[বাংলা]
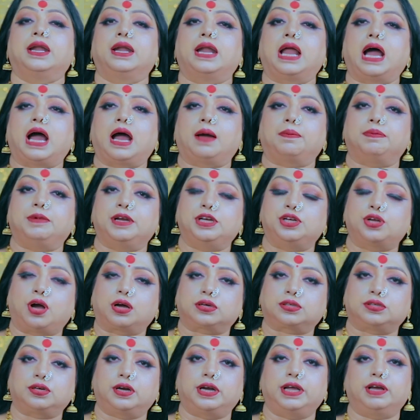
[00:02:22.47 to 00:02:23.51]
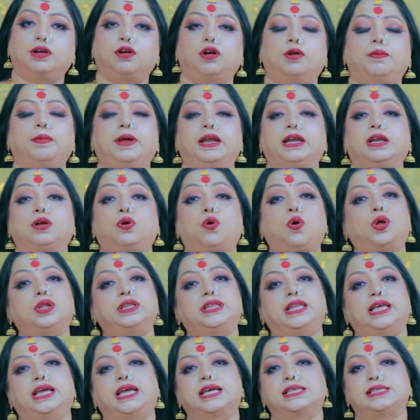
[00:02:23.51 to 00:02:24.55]
না আপনি ডক্টরি করবেন কোন
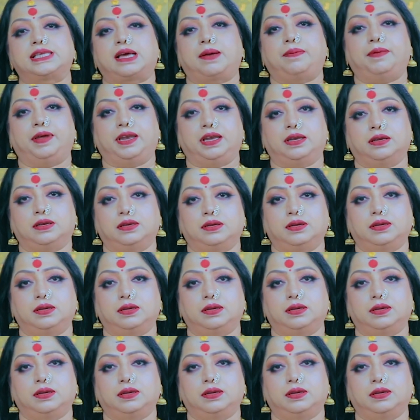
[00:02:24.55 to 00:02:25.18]
দিকে যাবেন